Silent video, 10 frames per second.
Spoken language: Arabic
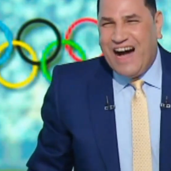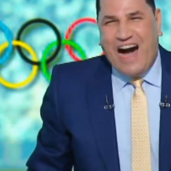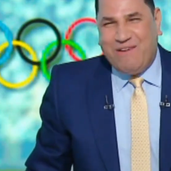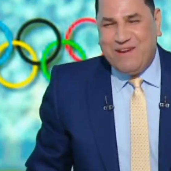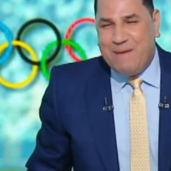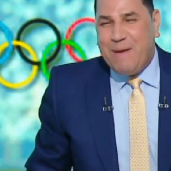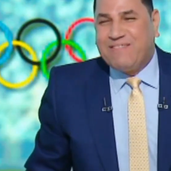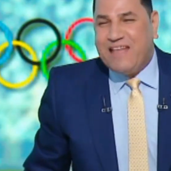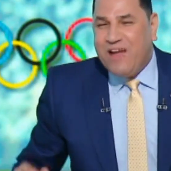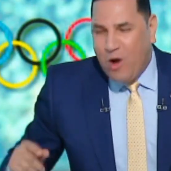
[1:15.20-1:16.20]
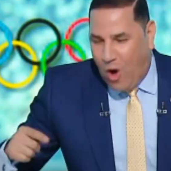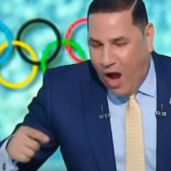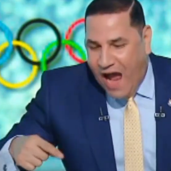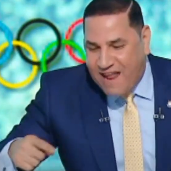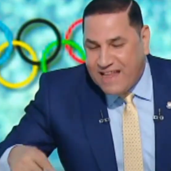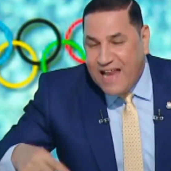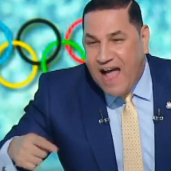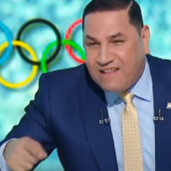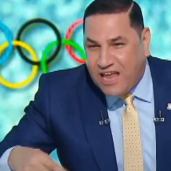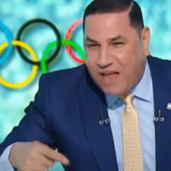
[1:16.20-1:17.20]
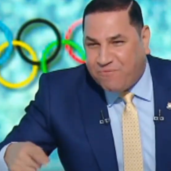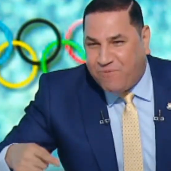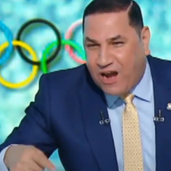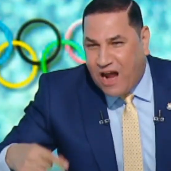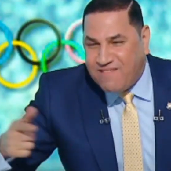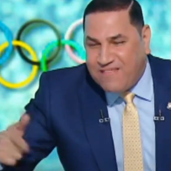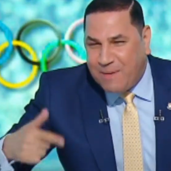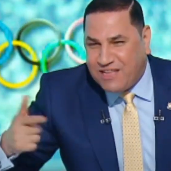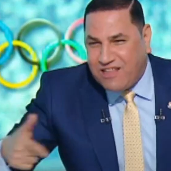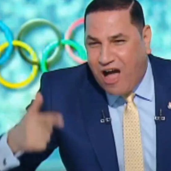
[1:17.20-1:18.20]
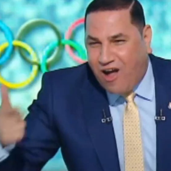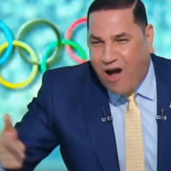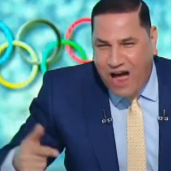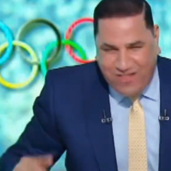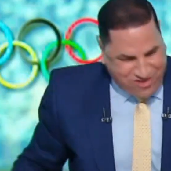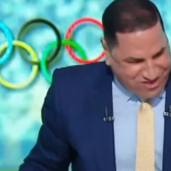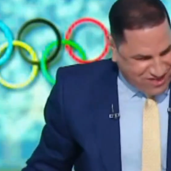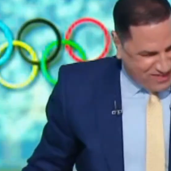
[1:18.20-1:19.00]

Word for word: اه بس عايزينها هتيجي في فرنسا ما تتاخرش